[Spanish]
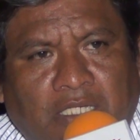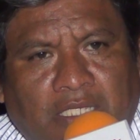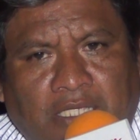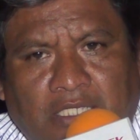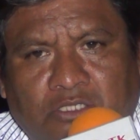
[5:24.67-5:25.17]

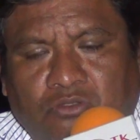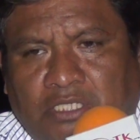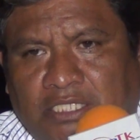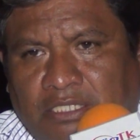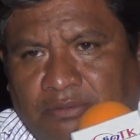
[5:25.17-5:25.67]
en
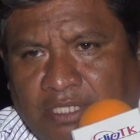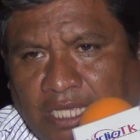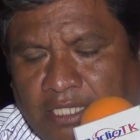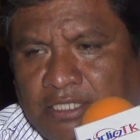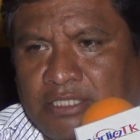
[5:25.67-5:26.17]
sus
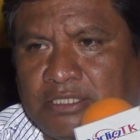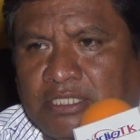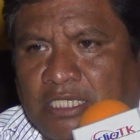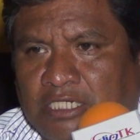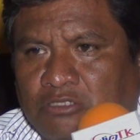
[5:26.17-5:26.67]
actividades
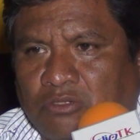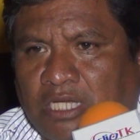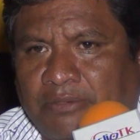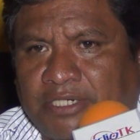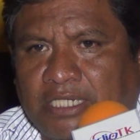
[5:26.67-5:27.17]
que les
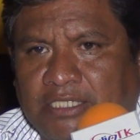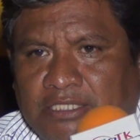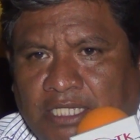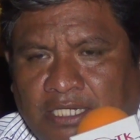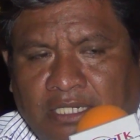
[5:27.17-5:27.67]
tocaba
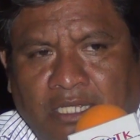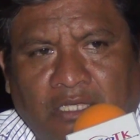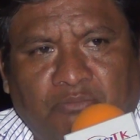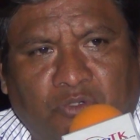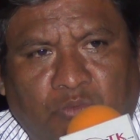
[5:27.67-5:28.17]
realizar
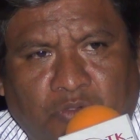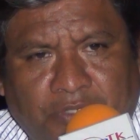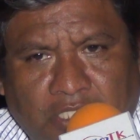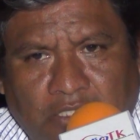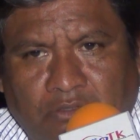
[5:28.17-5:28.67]

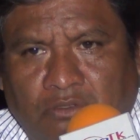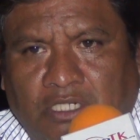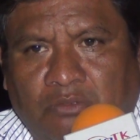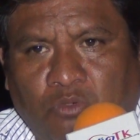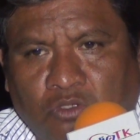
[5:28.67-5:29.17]
promoviendo
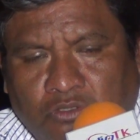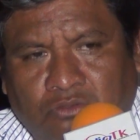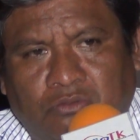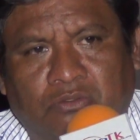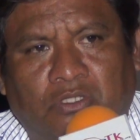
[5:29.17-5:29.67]
el
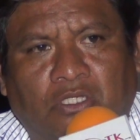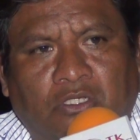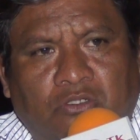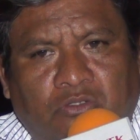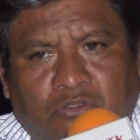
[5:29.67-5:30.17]
voto
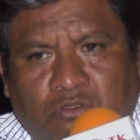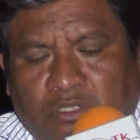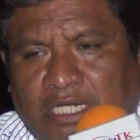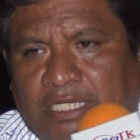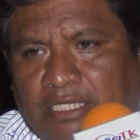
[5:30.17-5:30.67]
con
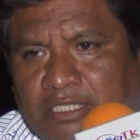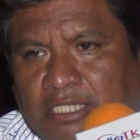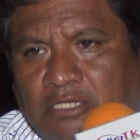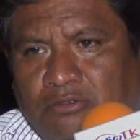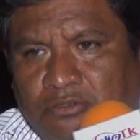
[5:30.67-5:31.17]
toda la gente
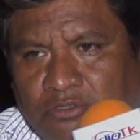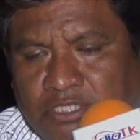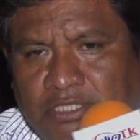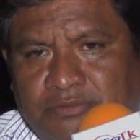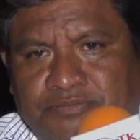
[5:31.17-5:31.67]
que
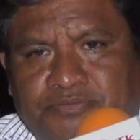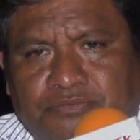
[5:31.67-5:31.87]
conocen.